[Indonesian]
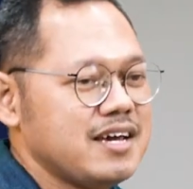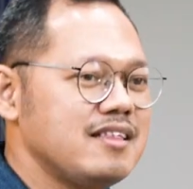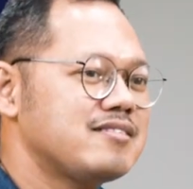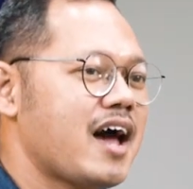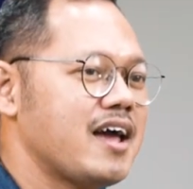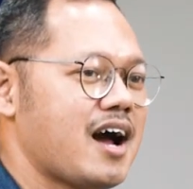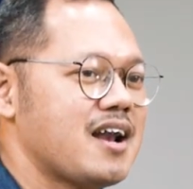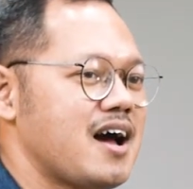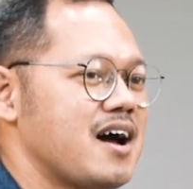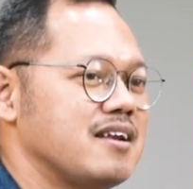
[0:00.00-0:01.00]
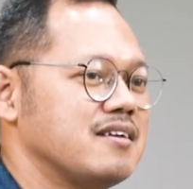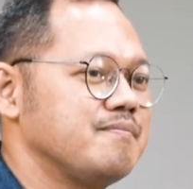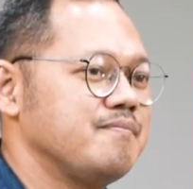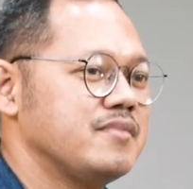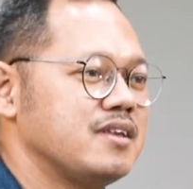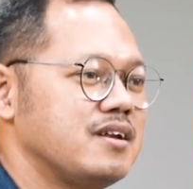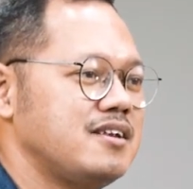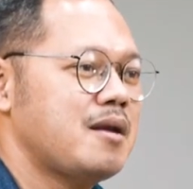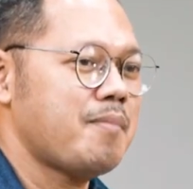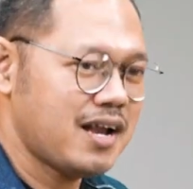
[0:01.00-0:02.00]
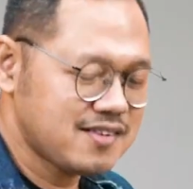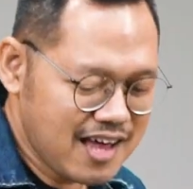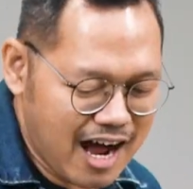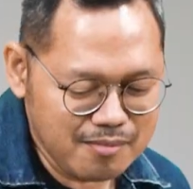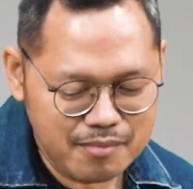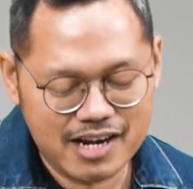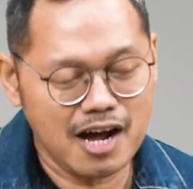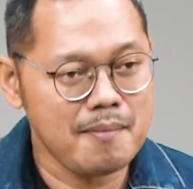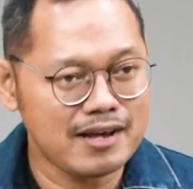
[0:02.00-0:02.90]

mengintai Kanaan, dan pada saat mereka